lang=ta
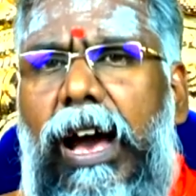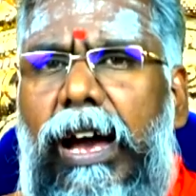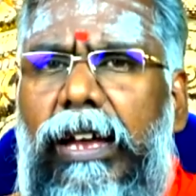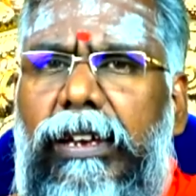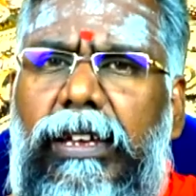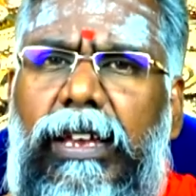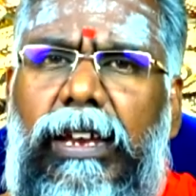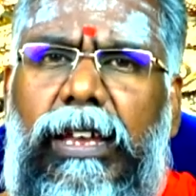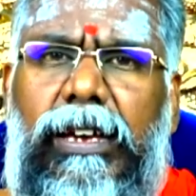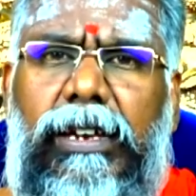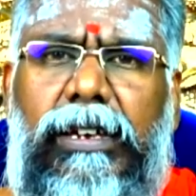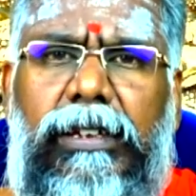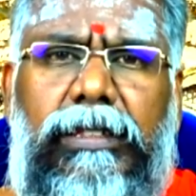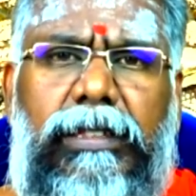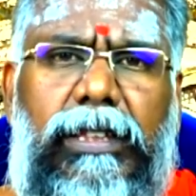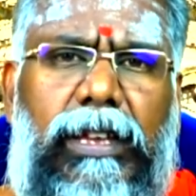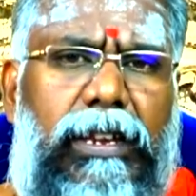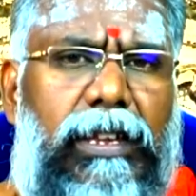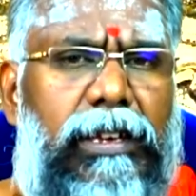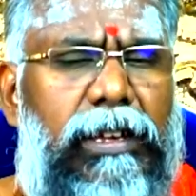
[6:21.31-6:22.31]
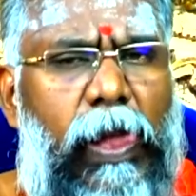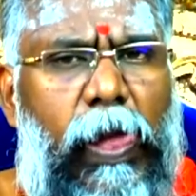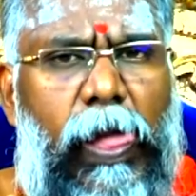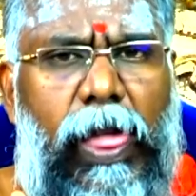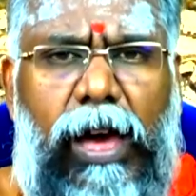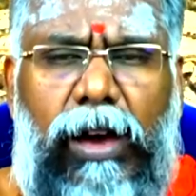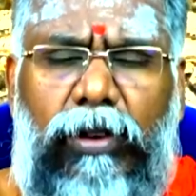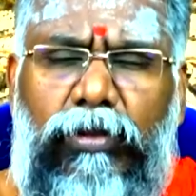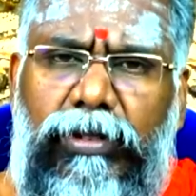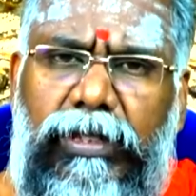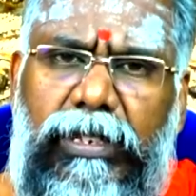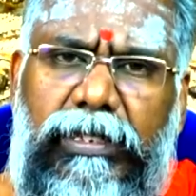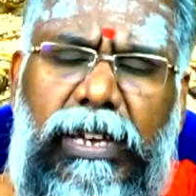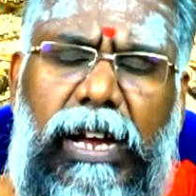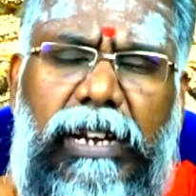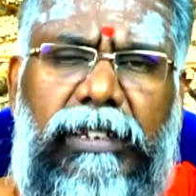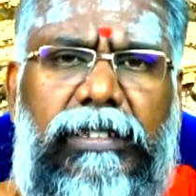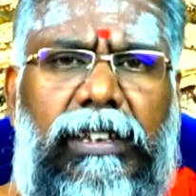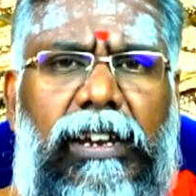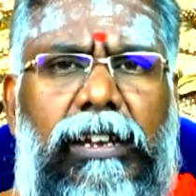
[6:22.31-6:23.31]
ஆண்களாக இருந்தாலும் அவங்க இந்த
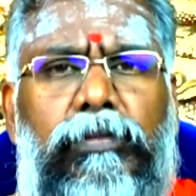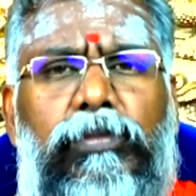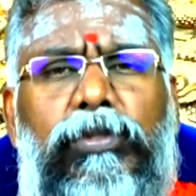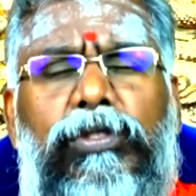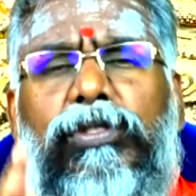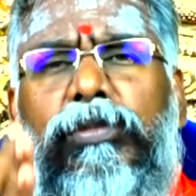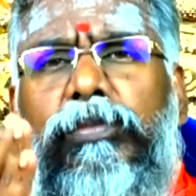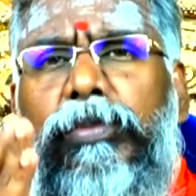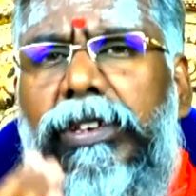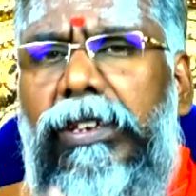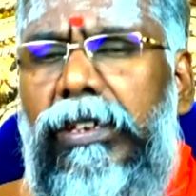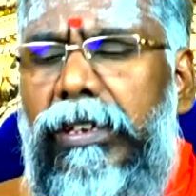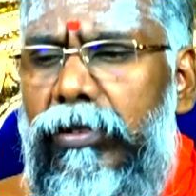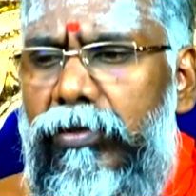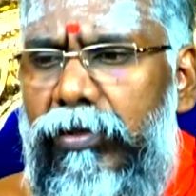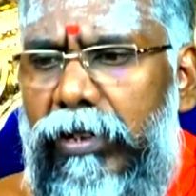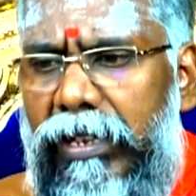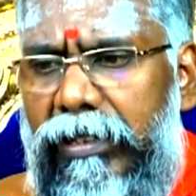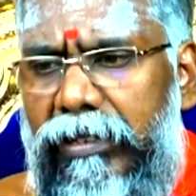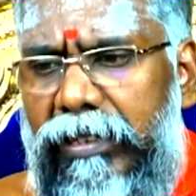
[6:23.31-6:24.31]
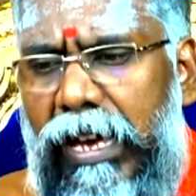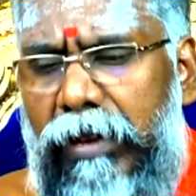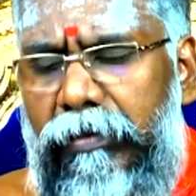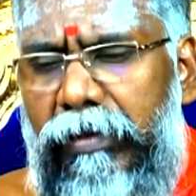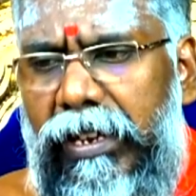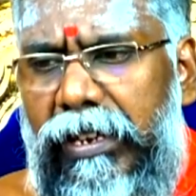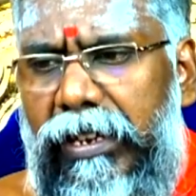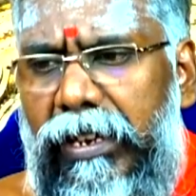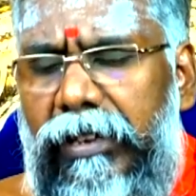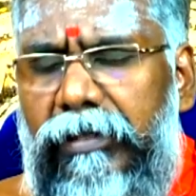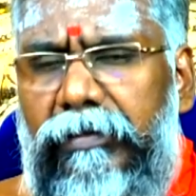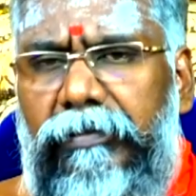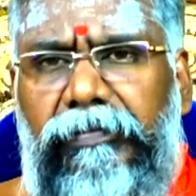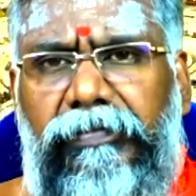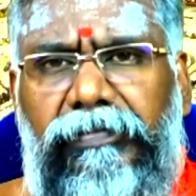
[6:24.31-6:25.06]
ஷார்ட்ஸ் எல்லாம் போட்டுன்னு போய் நிற்கக்கூடாது சாமிக்கிட்ட